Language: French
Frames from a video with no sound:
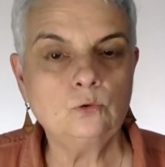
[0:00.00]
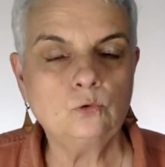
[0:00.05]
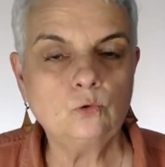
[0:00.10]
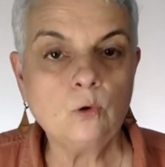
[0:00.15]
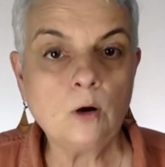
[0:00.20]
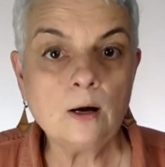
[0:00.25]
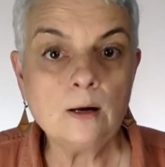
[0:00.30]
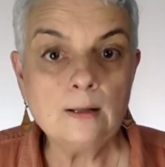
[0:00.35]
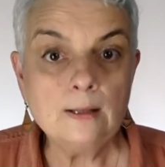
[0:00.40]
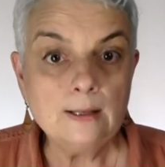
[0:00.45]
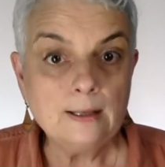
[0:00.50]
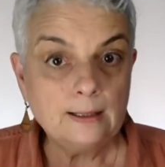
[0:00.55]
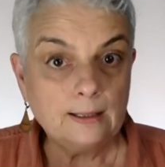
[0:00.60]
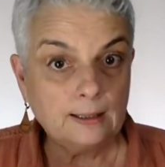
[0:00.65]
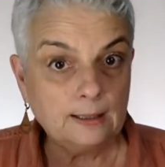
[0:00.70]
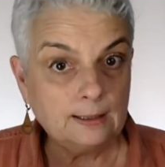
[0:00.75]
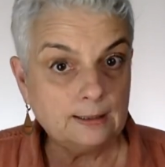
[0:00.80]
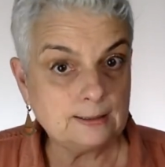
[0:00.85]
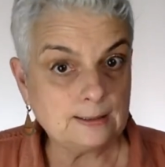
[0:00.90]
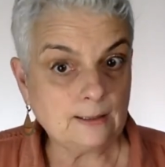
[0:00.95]
toi
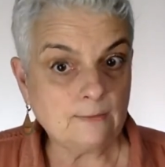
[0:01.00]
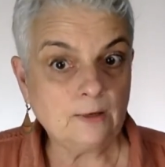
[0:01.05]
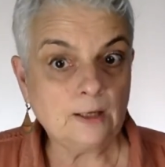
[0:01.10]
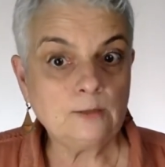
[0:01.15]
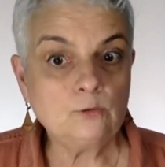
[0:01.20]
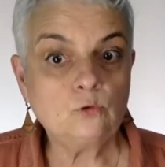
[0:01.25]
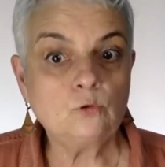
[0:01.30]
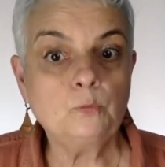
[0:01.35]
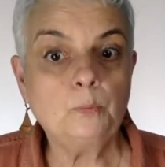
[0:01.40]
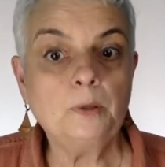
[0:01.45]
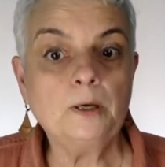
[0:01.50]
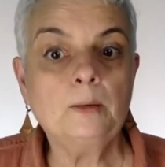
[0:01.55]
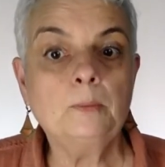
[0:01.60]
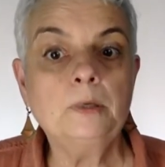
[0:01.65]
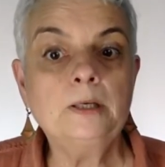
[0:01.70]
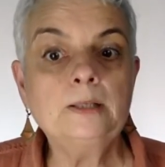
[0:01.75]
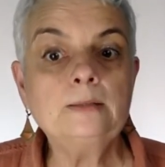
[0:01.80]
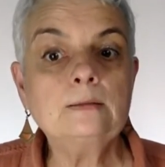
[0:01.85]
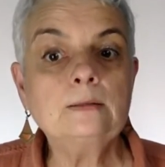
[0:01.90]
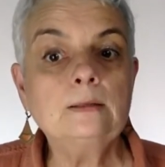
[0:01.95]
et ça va te
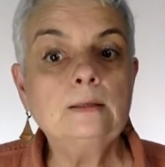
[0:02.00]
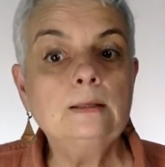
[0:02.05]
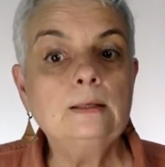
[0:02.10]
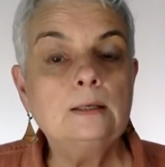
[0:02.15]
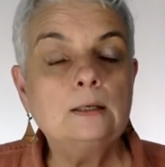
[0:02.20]
permettre